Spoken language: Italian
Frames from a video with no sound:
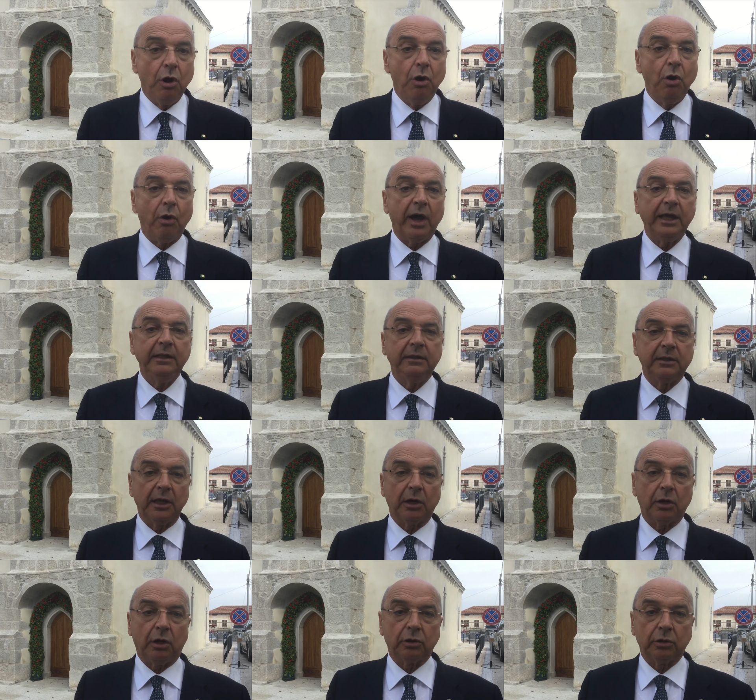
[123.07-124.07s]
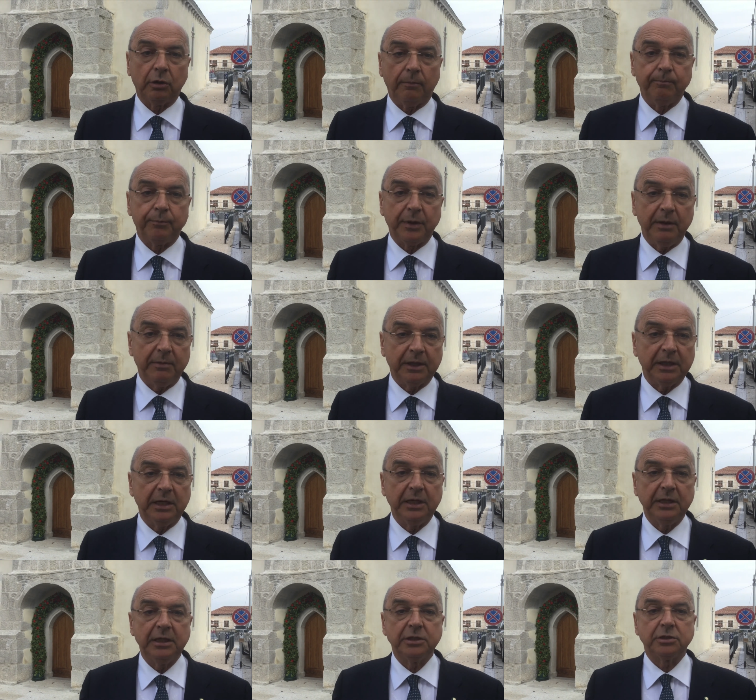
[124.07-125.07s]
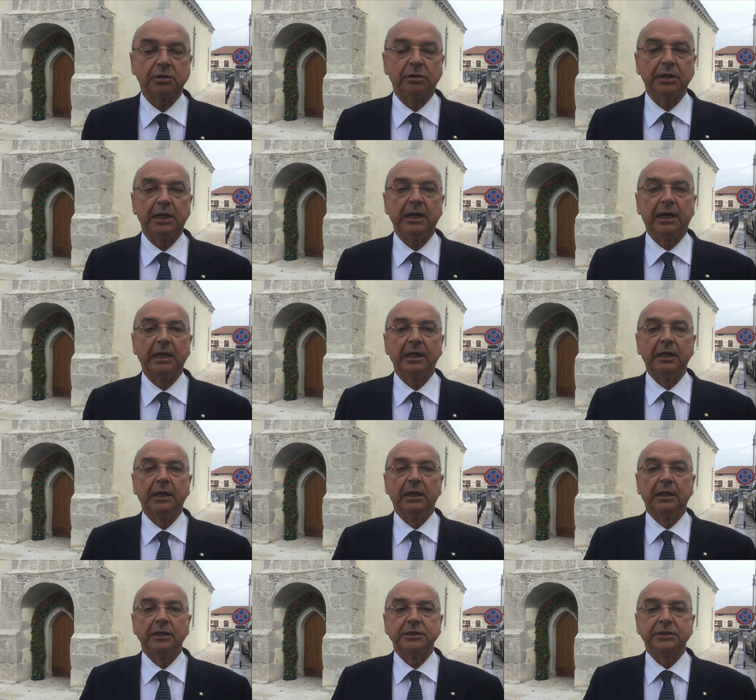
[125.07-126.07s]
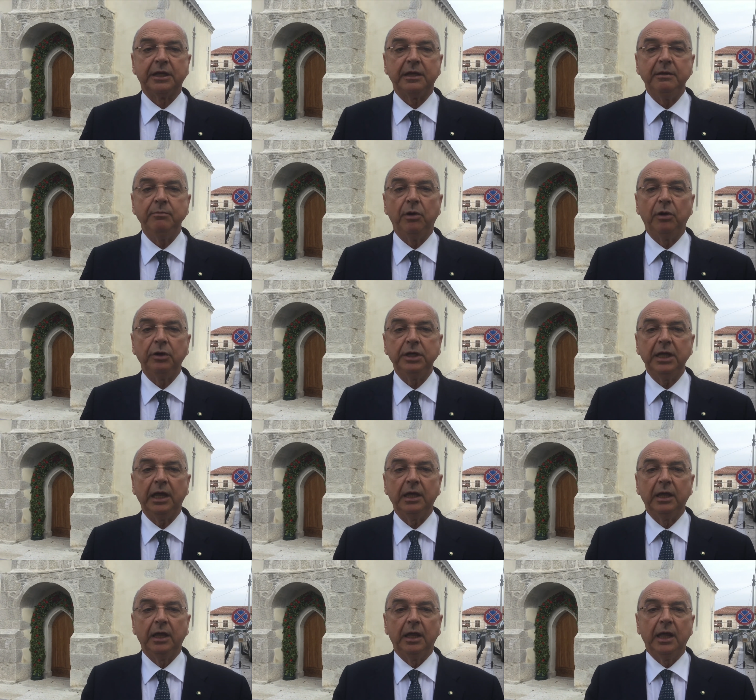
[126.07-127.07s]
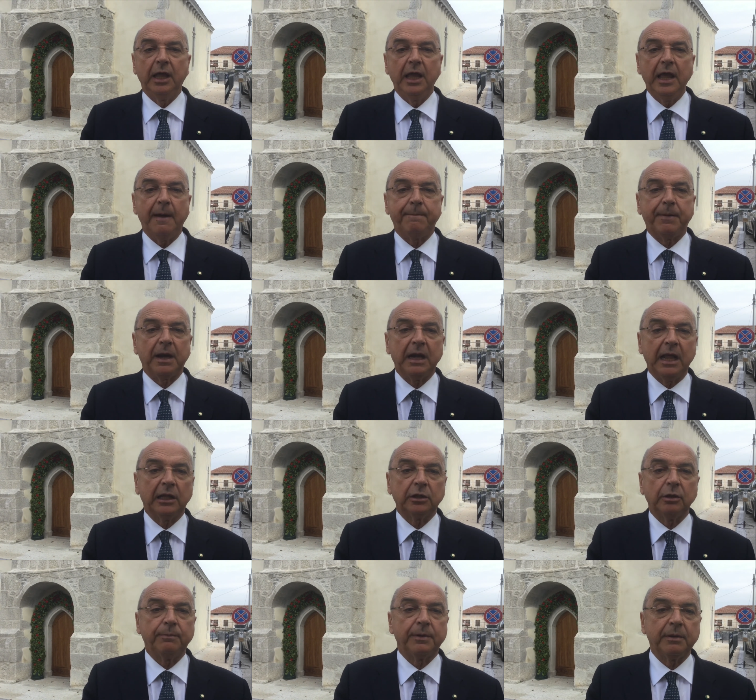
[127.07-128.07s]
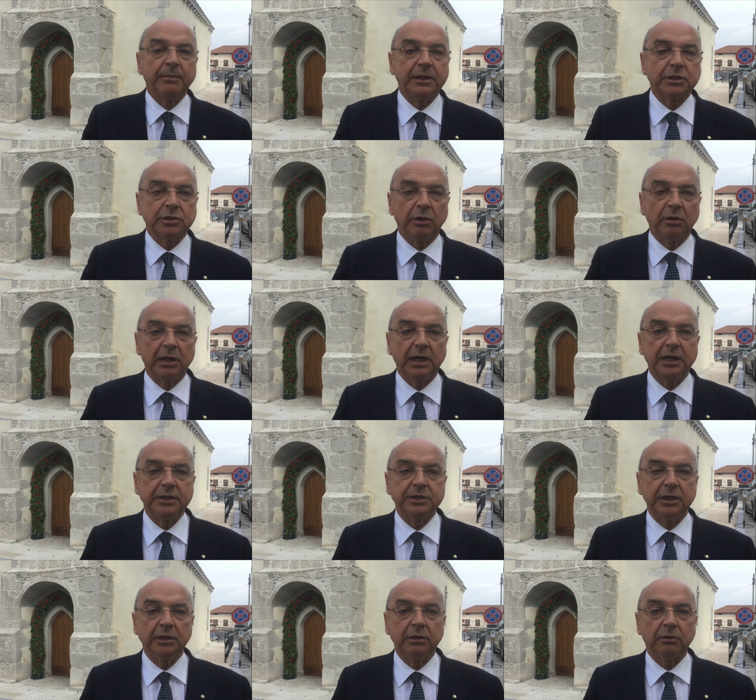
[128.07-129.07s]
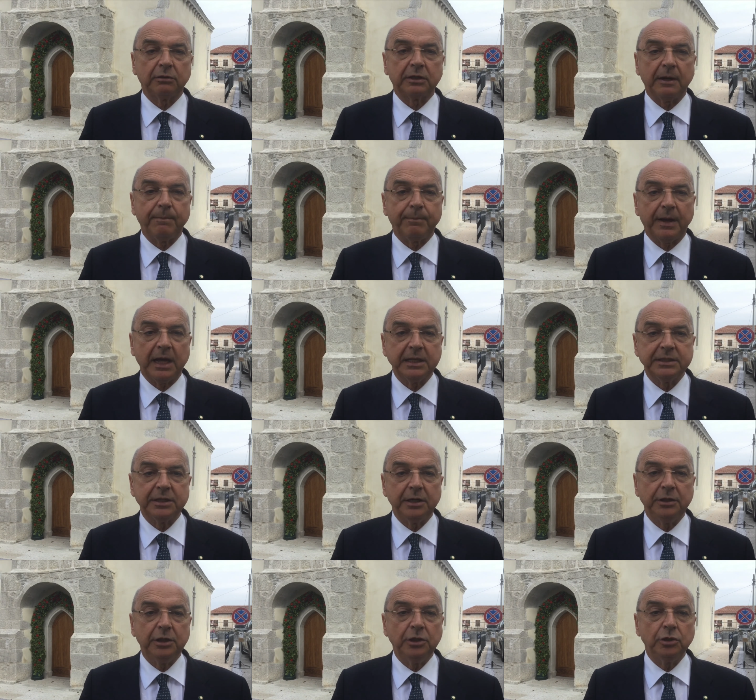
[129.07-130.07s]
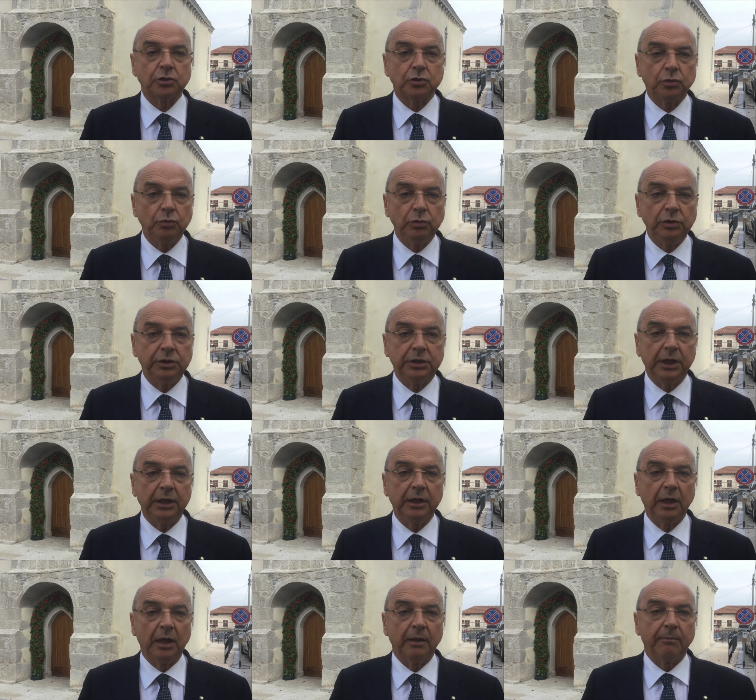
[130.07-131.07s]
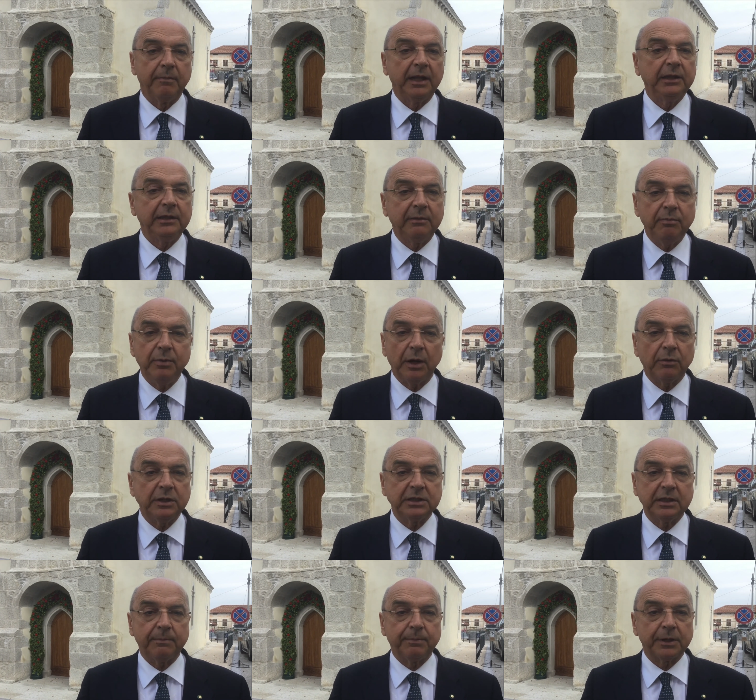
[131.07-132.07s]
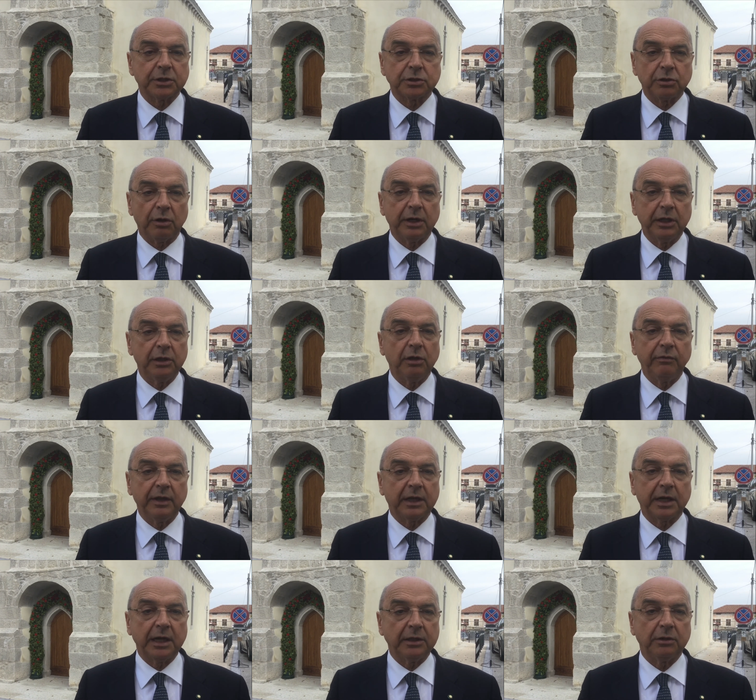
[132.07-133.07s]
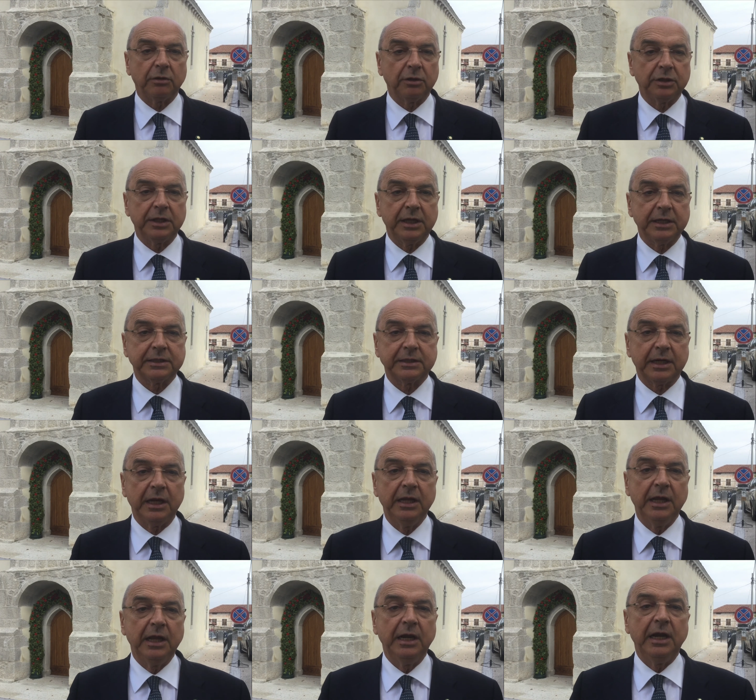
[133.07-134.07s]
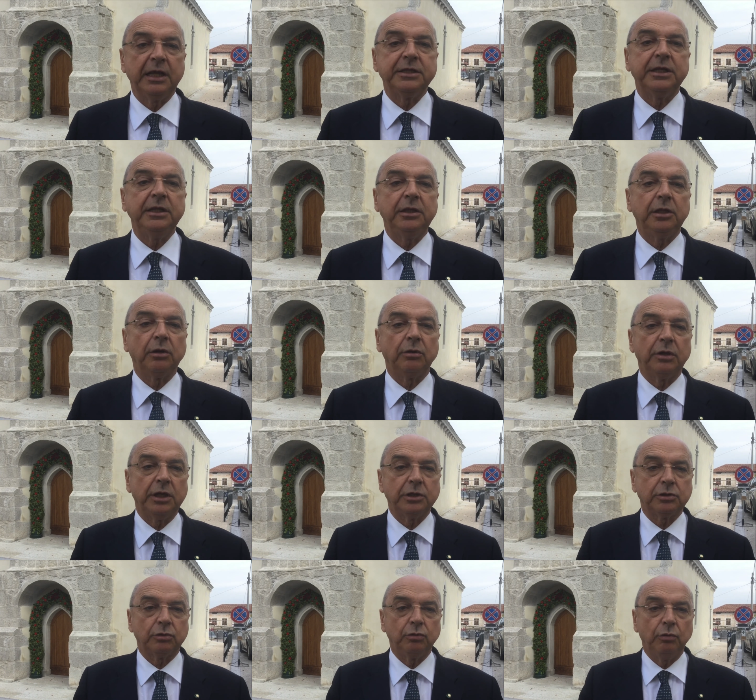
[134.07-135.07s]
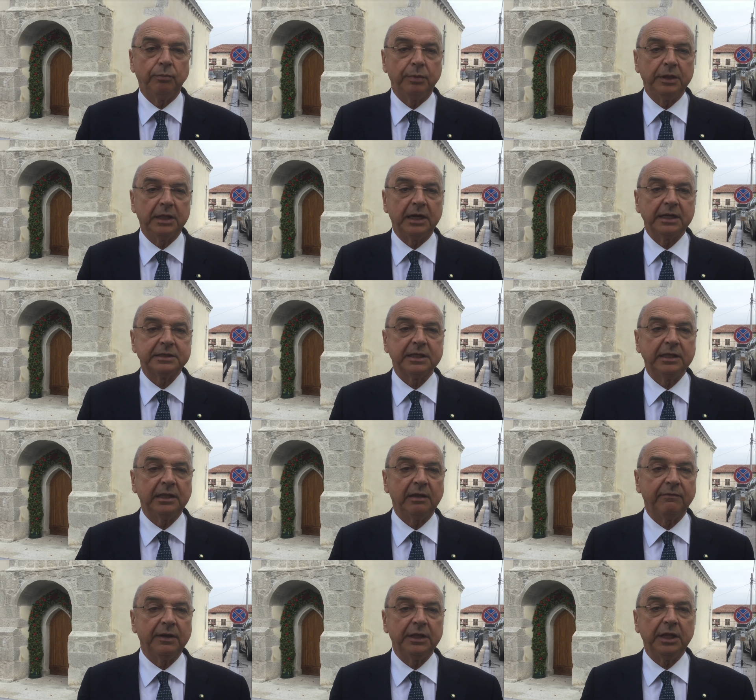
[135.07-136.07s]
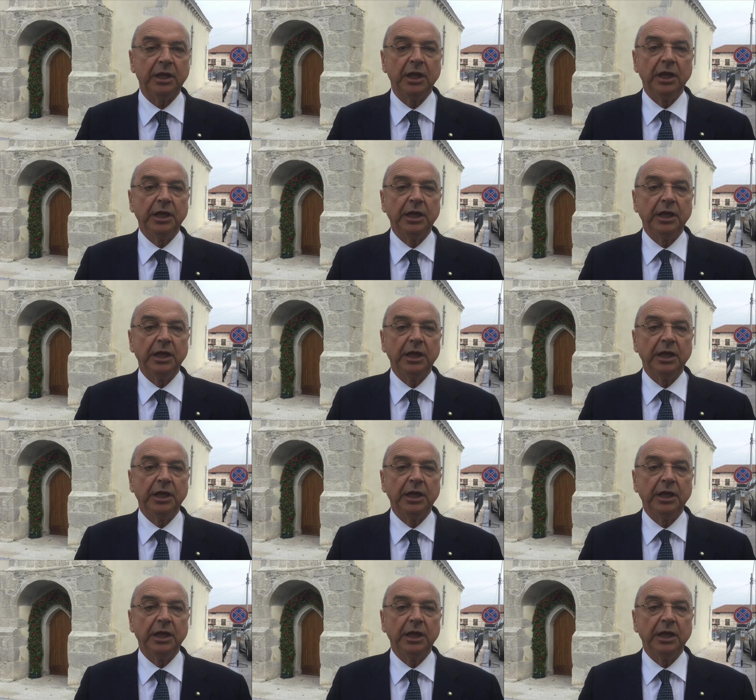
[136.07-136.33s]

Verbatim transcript: lo ha interrotto prima dell'inizio della cerimonia e ha parlato per mezz'ora leggendo tre pagine di insulti, ma, ma, queste persone dove credono di essere? La gente non è stupida, la gente vede